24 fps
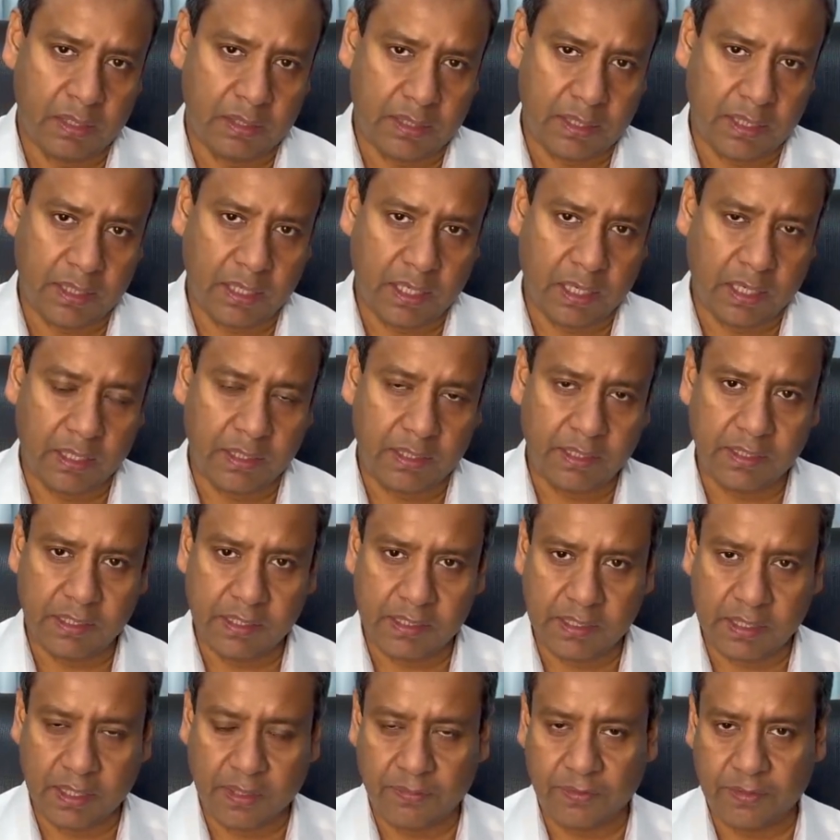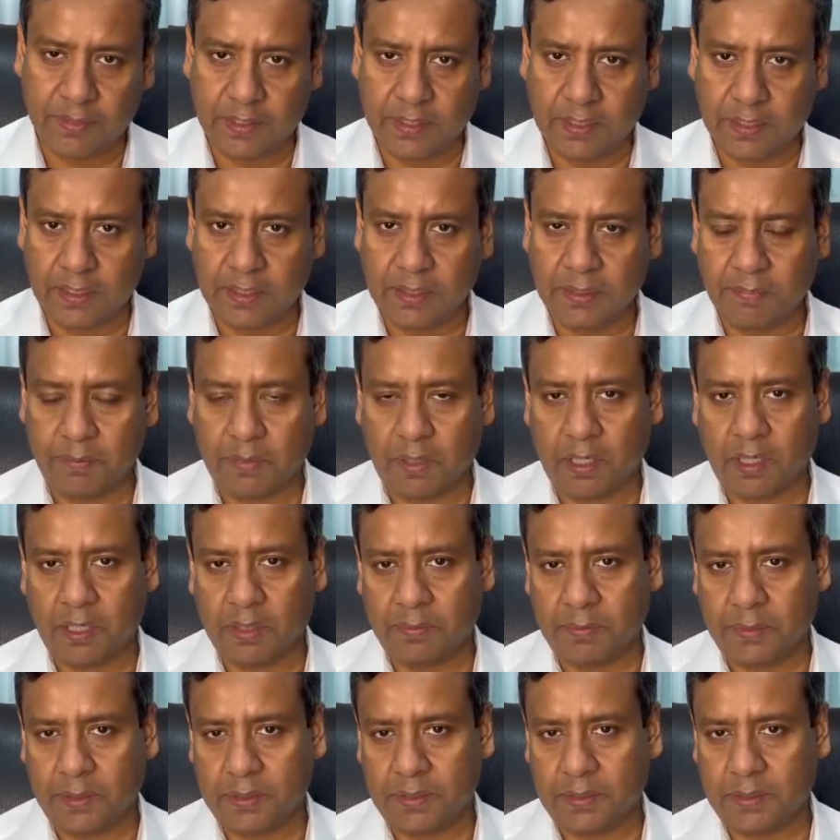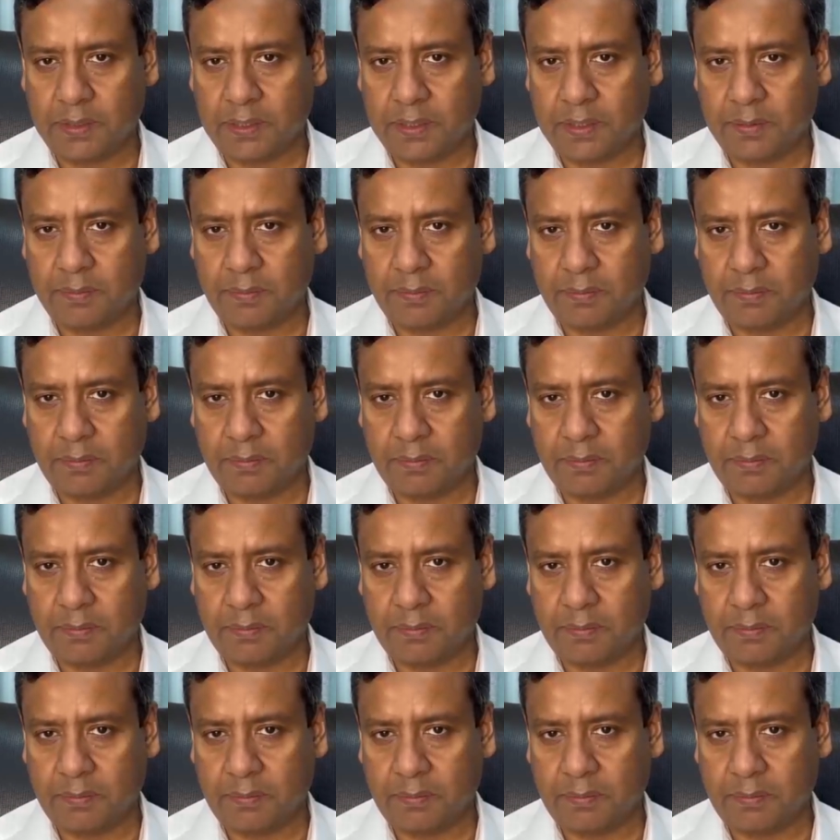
সেই আর্টিকেল সেভেনটিকে পার্লামেন্টের